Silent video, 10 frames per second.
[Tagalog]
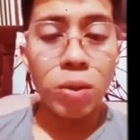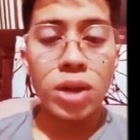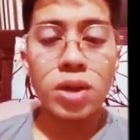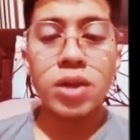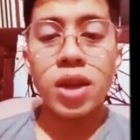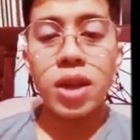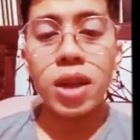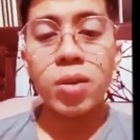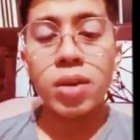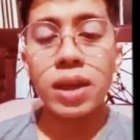na sa
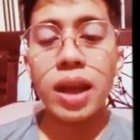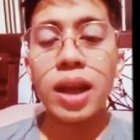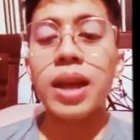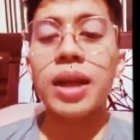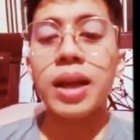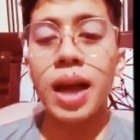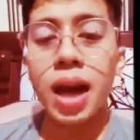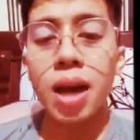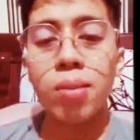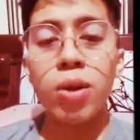sarili ko na talaga
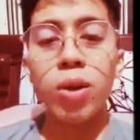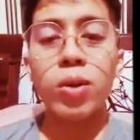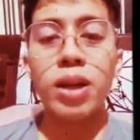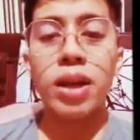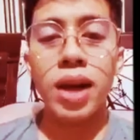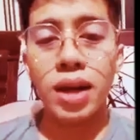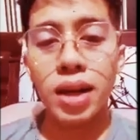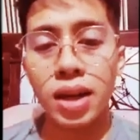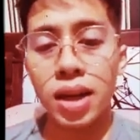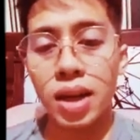naghahabol ako ng
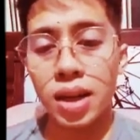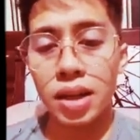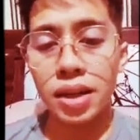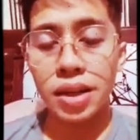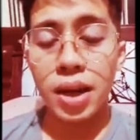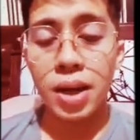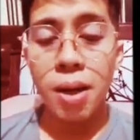aking uh, hininga.